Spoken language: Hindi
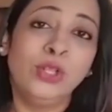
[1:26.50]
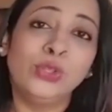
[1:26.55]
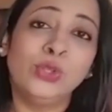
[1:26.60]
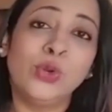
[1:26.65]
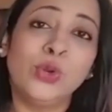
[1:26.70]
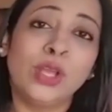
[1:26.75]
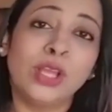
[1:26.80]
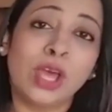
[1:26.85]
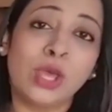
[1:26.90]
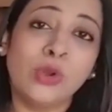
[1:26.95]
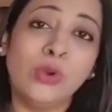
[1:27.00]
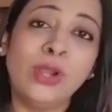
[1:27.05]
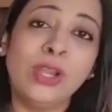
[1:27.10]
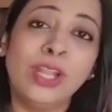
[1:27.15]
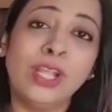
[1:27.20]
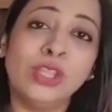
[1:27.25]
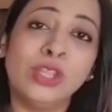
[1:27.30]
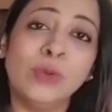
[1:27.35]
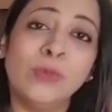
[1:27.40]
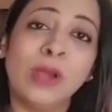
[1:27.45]
तो गरुड़
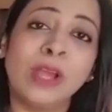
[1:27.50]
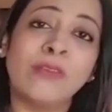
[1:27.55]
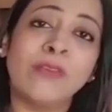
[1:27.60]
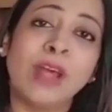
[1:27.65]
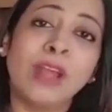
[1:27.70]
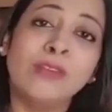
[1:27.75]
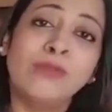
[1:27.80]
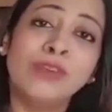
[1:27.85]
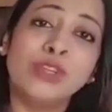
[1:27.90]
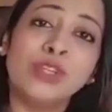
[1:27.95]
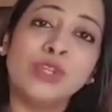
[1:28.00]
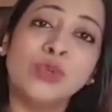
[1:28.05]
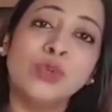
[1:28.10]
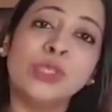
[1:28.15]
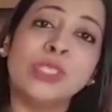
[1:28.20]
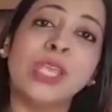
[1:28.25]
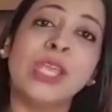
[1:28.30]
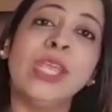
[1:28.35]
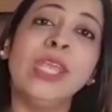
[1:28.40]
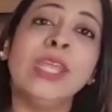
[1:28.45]
ने तो भगवान
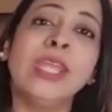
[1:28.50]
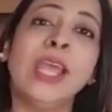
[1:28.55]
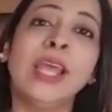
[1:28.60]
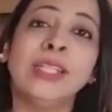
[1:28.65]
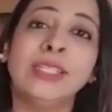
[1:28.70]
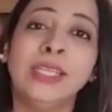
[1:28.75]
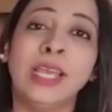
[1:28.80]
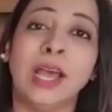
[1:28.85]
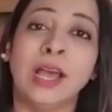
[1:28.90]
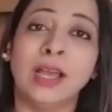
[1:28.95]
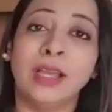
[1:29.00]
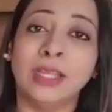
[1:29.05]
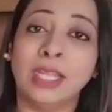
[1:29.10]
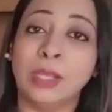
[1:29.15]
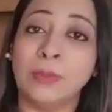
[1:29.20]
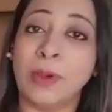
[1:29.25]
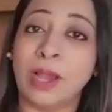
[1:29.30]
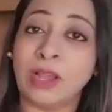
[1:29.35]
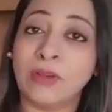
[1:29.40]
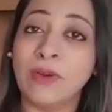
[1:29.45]
विष्णु से ही कह दिया
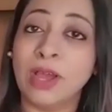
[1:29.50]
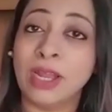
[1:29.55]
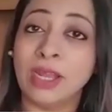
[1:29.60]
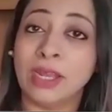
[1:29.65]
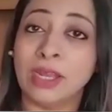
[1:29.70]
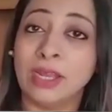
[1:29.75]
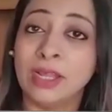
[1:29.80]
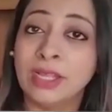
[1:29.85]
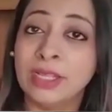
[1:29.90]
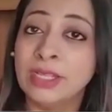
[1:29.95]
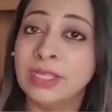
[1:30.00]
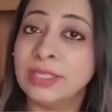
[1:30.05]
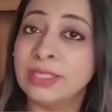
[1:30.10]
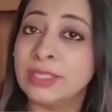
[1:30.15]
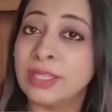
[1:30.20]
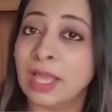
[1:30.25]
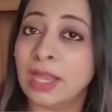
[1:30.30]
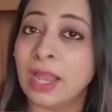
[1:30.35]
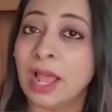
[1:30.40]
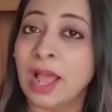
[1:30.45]
कि भगवान
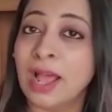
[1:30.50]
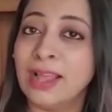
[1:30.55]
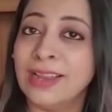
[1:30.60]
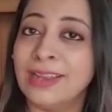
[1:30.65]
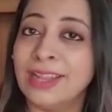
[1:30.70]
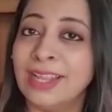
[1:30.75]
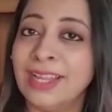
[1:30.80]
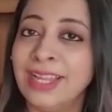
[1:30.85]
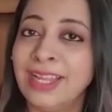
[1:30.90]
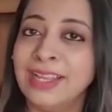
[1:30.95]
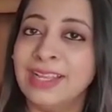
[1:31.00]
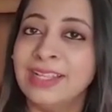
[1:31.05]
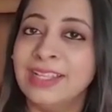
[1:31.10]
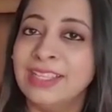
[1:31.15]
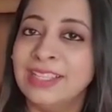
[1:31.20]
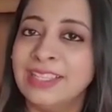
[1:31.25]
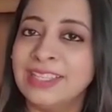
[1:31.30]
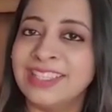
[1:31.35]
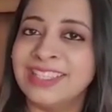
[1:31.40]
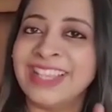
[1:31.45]
सलाह नहीं
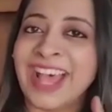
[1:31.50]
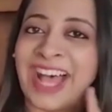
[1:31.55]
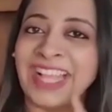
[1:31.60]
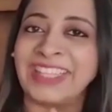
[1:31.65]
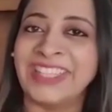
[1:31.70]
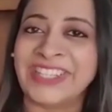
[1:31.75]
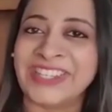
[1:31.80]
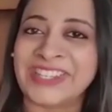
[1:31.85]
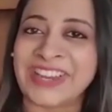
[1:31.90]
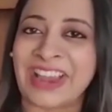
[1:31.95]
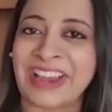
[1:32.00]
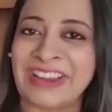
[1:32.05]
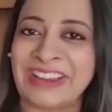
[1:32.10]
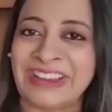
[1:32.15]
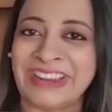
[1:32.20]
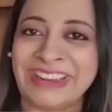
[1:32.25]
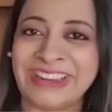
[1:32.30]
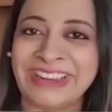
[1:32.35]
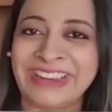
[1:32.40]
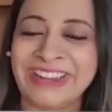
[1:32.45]
साथ
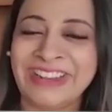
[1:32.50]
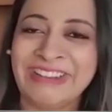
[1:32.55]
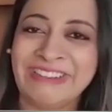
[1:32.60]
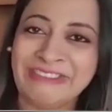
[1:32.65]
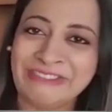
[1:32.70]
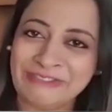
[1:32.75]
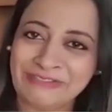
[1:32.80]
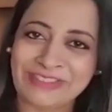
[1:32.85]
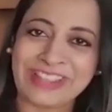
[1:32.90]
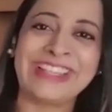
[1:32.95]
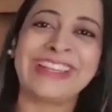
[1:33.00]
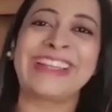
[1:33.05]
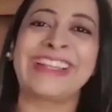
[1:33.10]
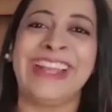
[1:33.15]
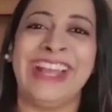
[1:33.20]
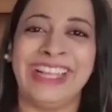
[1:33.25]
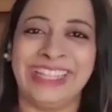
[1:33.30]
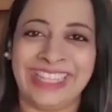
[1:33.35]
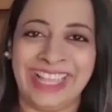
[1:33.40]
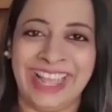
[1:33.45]
चाहिए फिर
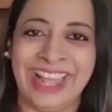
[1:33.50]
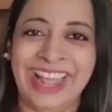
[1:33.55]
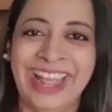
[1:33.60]
क्या था